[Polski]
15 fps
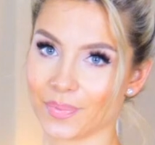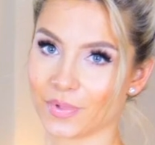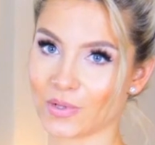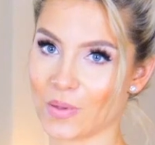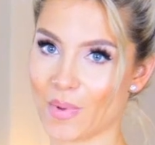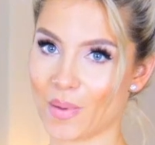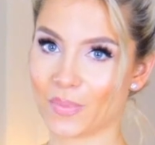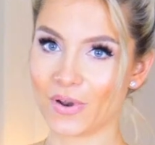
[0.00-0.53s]

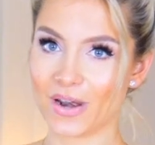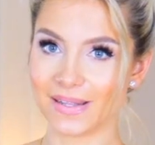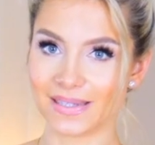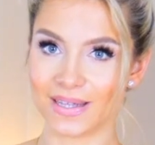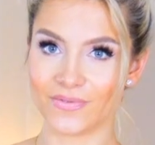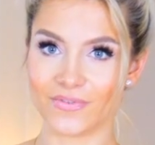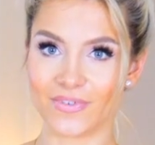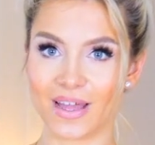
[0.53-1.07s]
podoba,
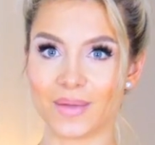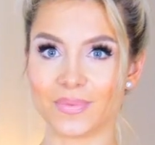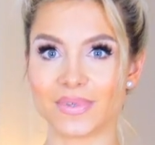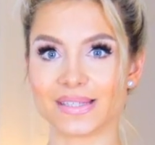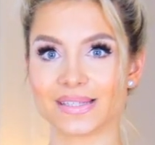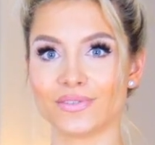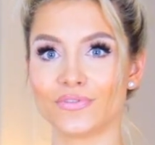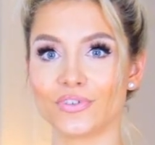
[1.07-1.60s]
polecam Wam.
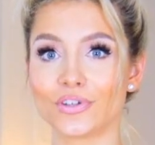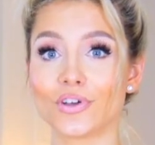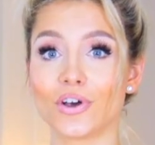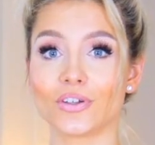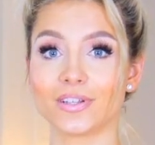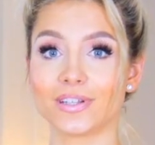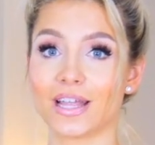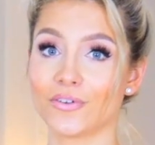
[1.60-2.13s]
Jest
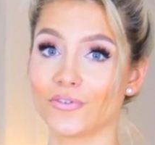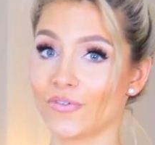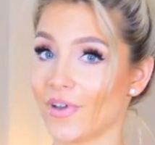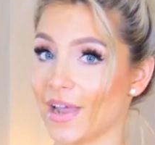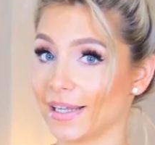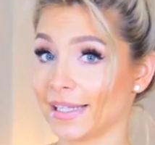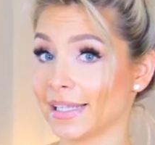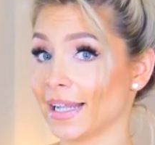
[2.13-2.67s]
wygodna,
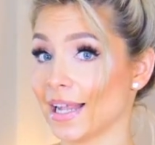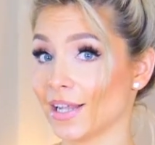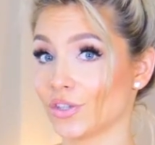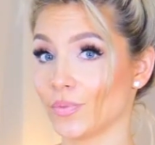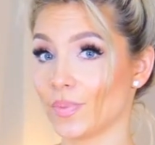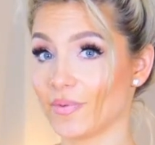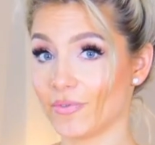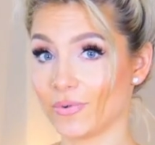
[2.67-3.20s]
fajna na
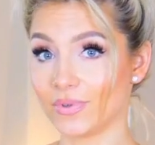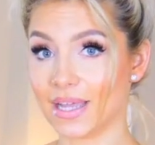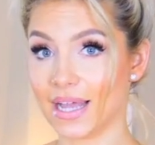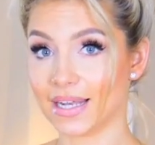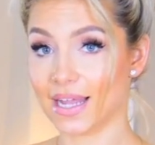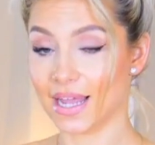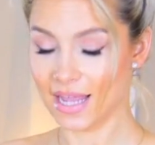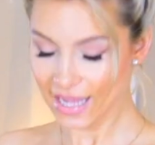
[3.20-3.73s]
lato,
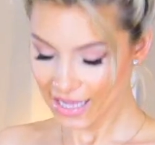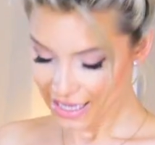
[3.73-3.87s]
bawełniana,